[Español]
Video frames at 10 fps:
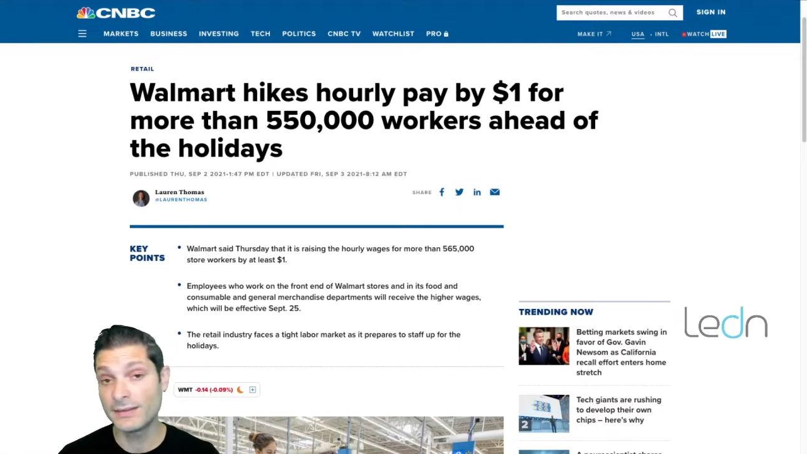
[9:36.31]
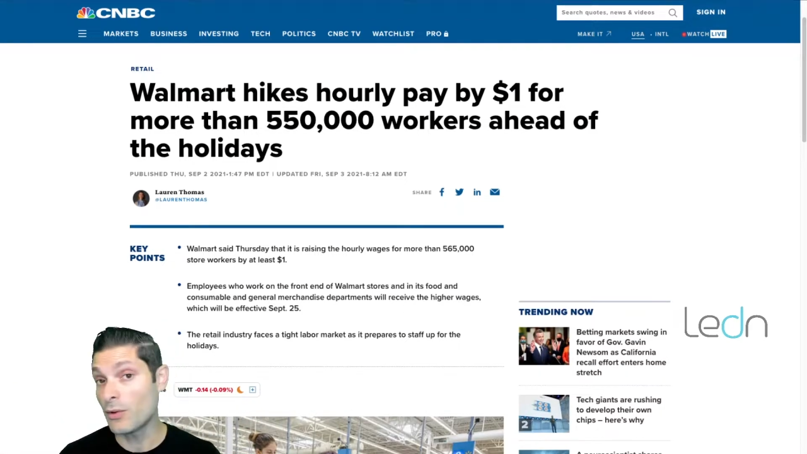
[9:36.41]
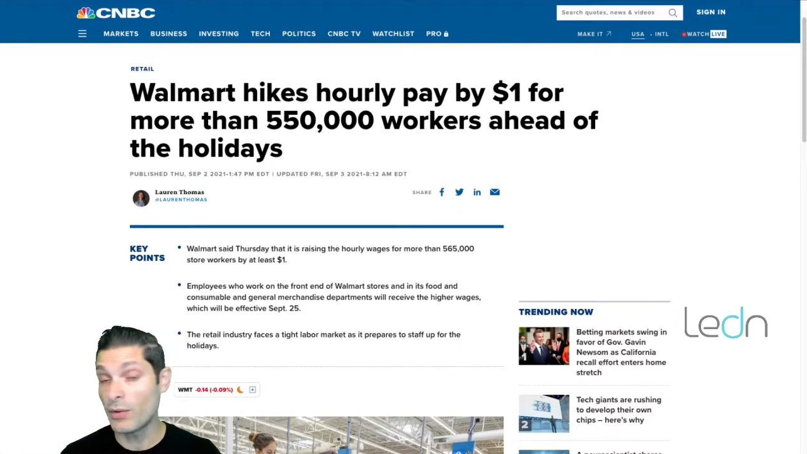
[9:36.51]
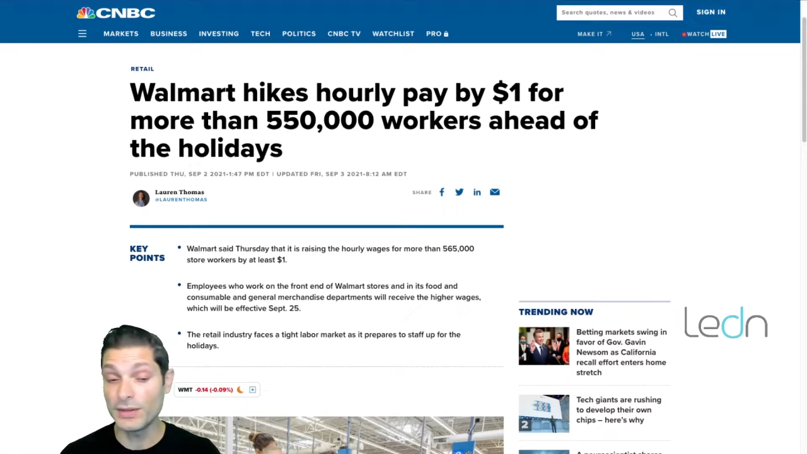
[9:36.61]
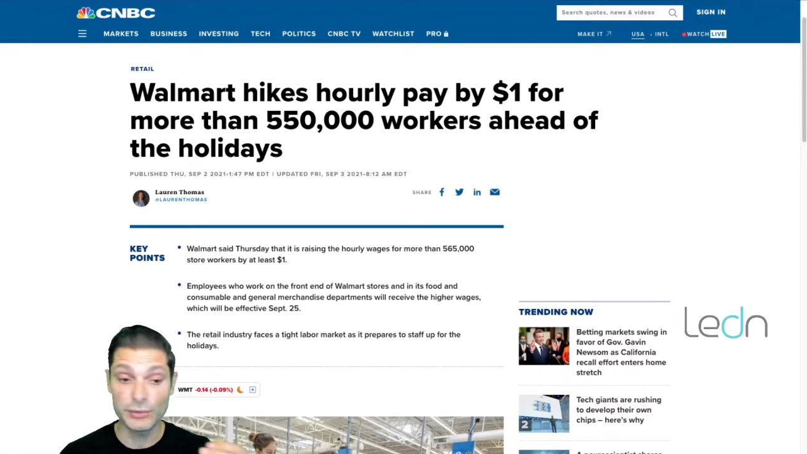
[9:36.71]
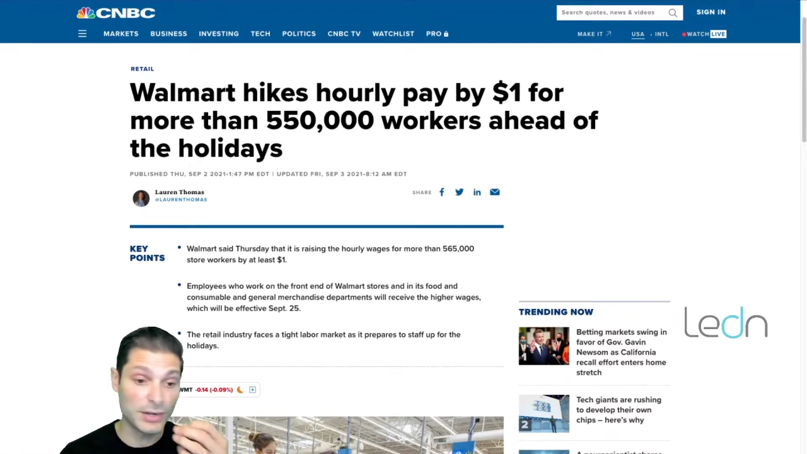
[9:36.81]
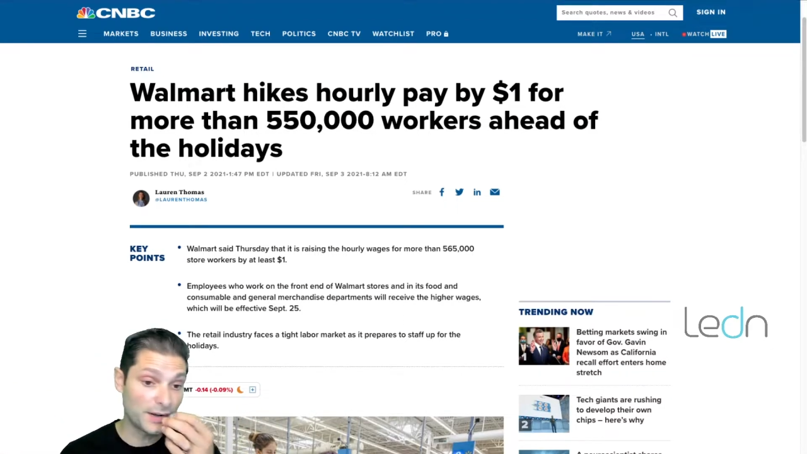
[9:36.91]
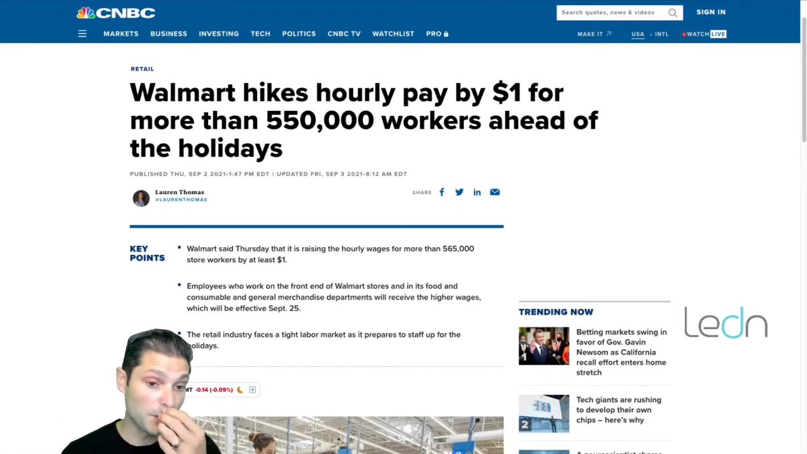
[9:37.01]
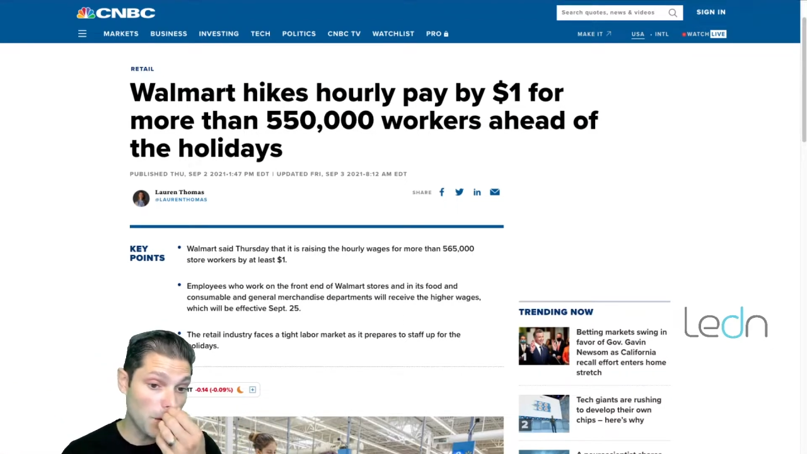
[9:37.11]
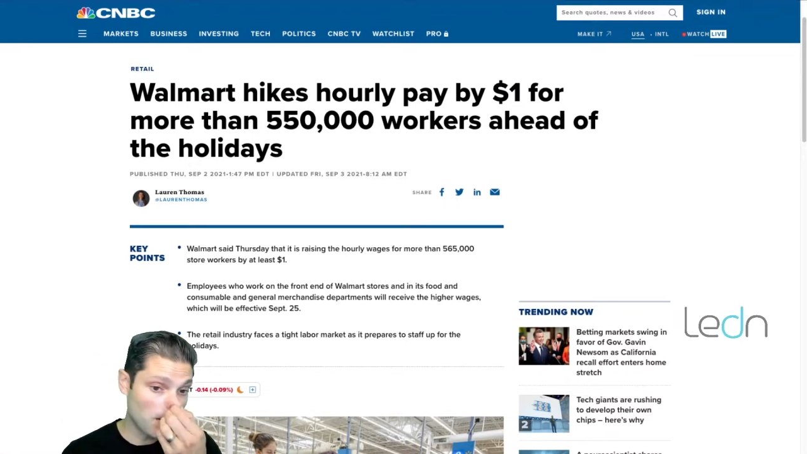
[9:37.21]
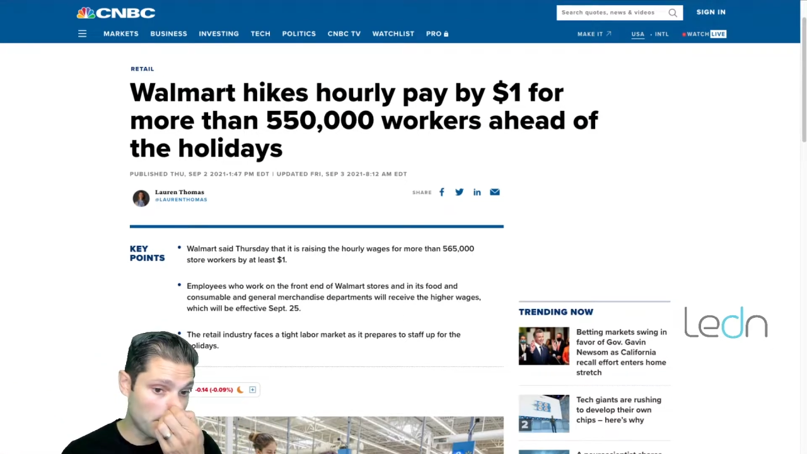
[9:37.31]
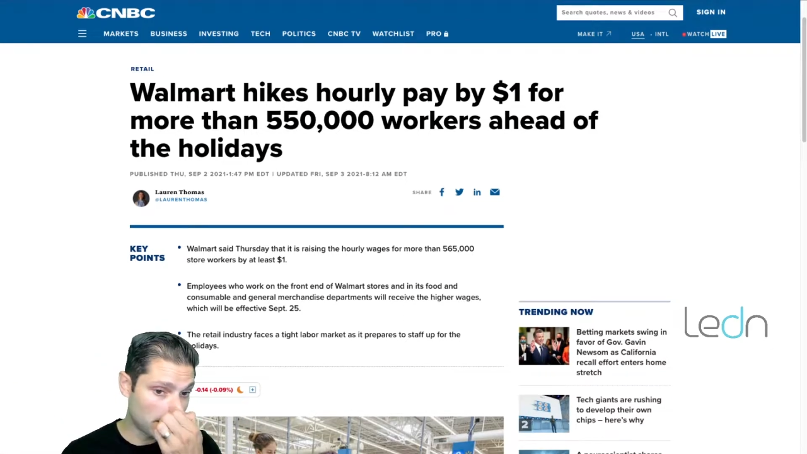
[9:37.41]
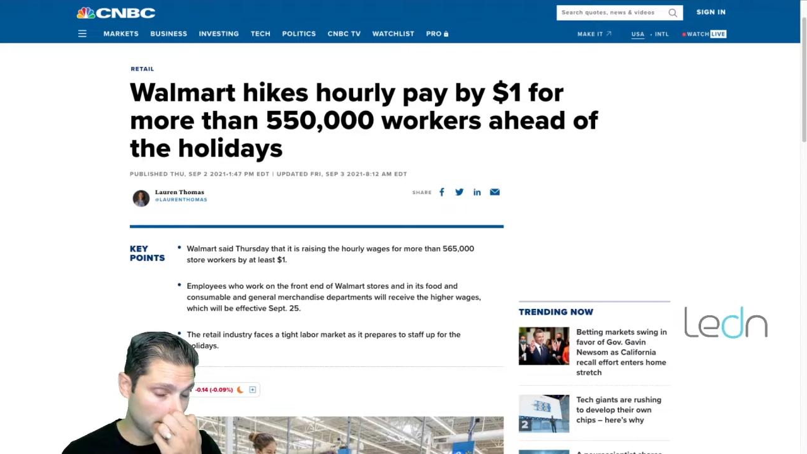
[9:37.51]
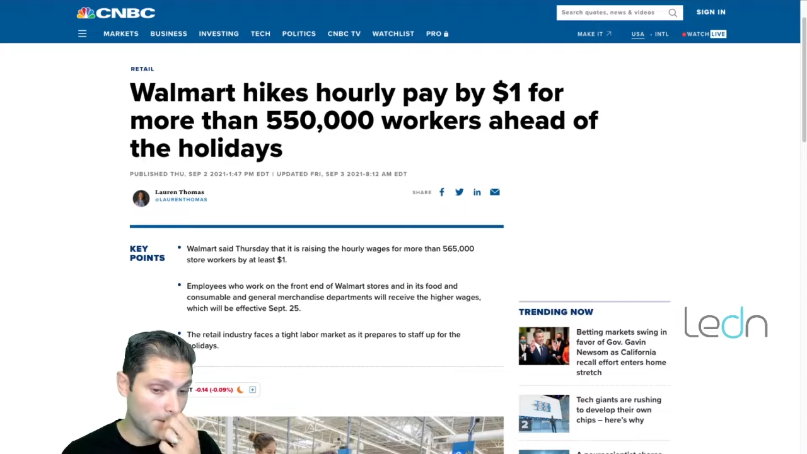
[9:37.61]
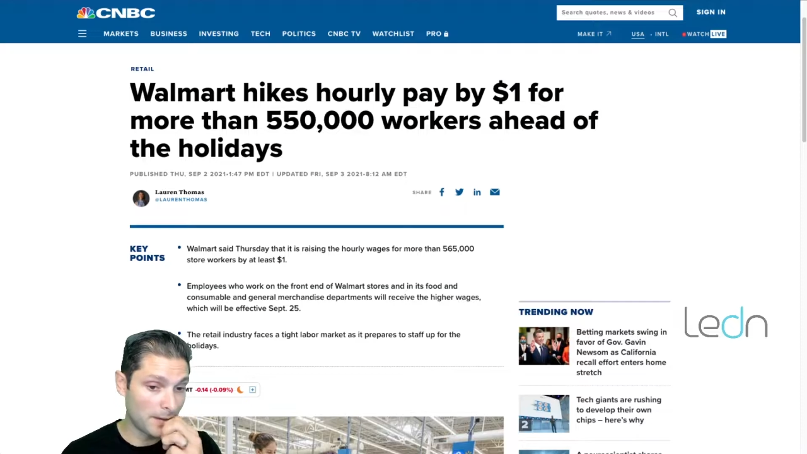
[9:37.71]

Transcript: según el titular de Walmart,